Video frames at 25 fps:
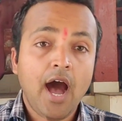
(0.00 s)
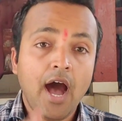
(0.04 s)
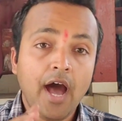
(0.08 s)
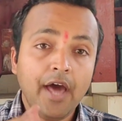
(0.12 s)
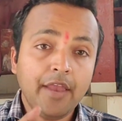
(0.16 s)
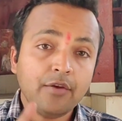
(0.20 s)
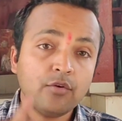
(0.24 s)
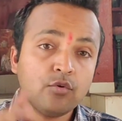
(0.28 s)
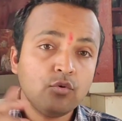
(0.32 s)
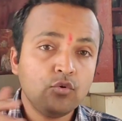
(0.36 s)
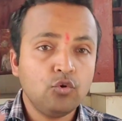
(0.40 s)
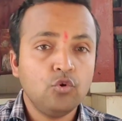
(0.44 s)

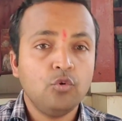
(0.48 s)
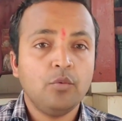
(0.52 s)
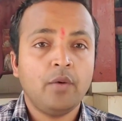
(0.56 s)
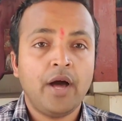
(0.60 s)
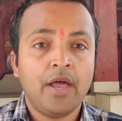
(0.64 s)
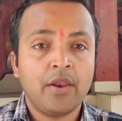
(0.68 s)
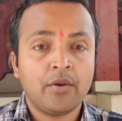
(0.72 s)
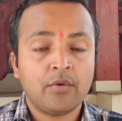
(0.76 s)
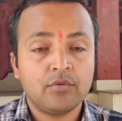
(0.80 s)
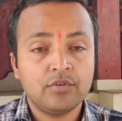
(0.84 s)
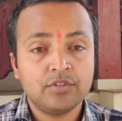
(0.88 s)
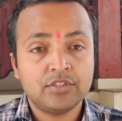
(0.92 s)
हर
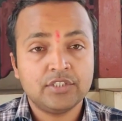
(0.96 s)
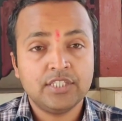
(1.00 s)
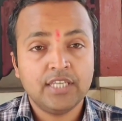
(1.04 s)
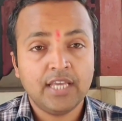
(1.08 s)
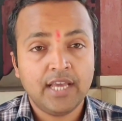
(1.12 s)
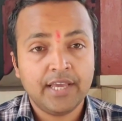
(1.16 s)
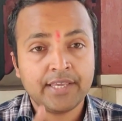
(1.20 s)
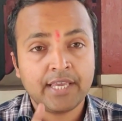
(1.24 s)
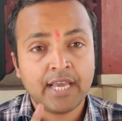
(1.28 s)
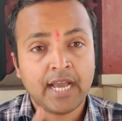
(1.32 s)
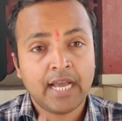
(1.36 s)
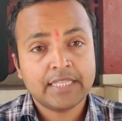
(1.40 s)
गुरुवार को
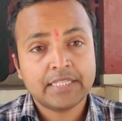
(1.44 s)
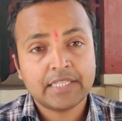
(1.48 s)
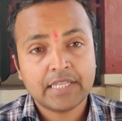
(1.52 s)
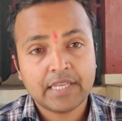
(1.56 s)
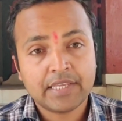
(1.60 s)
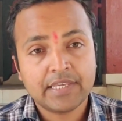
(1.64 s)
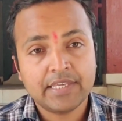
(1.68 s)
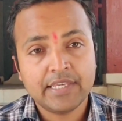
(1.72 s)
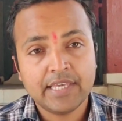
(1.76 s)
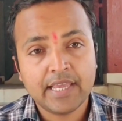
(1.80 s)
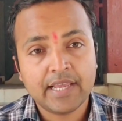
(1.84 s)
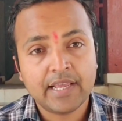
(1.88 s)
जी हाँ याद
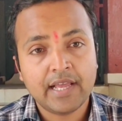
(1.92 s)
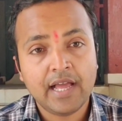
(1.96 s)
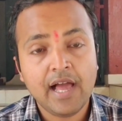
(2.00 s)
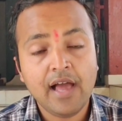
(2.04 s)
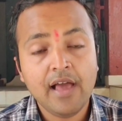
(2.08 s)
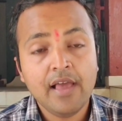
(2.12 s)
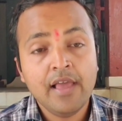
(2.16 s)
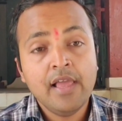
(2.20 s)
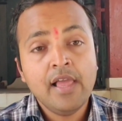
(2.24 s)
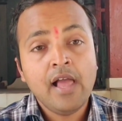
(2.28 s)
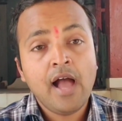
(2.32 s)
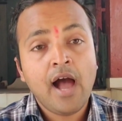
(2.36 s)

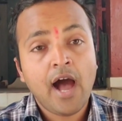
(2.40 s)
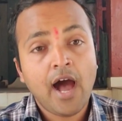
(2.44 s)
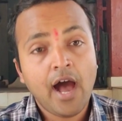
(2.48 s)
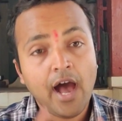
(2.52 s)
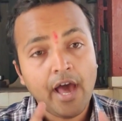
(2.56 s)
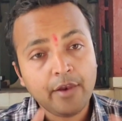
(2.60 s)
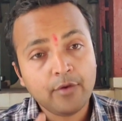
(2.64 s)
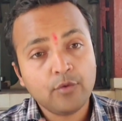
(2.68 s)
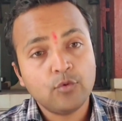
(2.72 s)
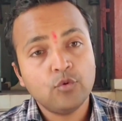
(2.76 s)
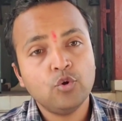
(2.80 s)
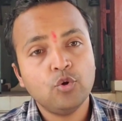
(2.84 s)
रखिएगा
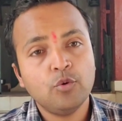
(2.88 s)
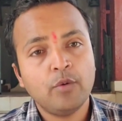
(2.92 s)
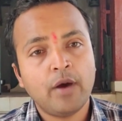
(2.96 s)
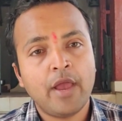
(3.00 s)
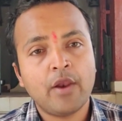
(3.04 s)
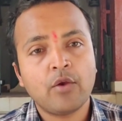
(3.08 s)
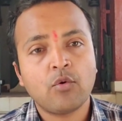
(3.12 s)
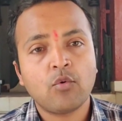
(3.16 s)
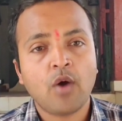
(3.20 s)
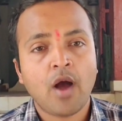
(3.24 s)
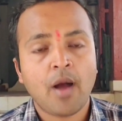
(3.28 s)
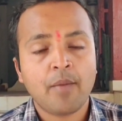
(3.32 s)
हर
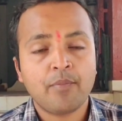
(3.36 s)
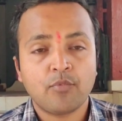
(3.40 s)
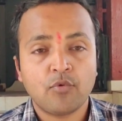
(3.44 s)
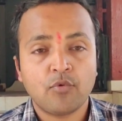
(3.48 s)
गुरुवार को